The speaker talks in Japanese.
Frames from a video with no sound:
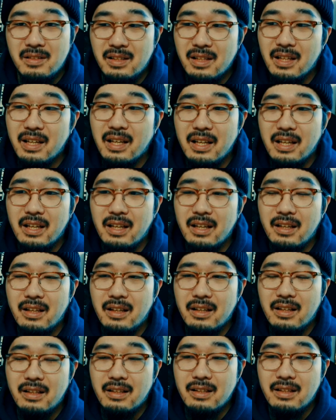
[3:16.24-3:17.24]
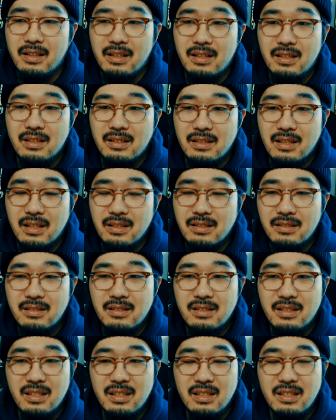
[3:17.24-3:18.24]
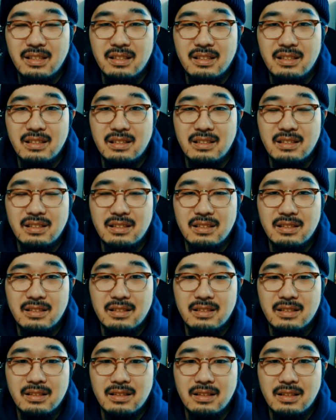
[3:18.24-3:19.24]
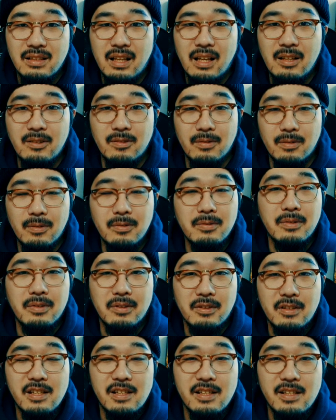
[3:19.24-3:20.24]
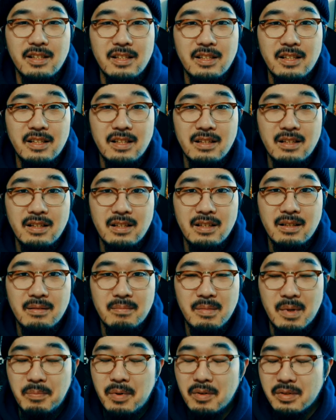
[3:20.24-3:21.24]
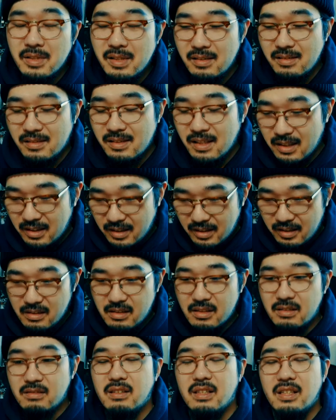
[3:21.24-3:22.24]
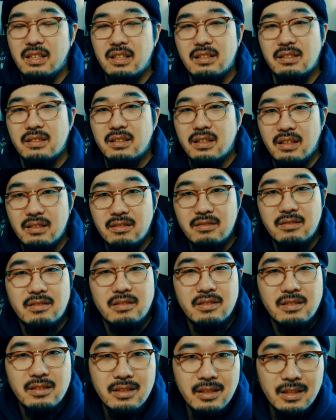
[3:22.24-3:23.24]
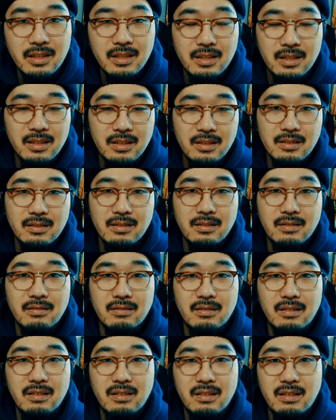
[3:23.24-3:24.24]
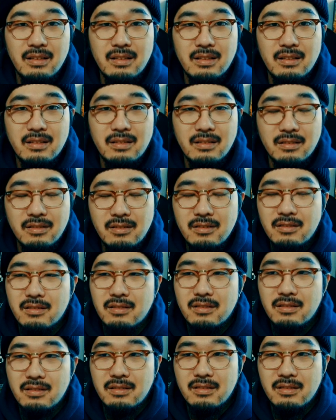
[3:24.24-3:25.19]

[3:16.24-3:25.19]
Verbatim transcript: えー、殺人担当というか、まあ、ポゼッサーっていう役割なんですけど、それの、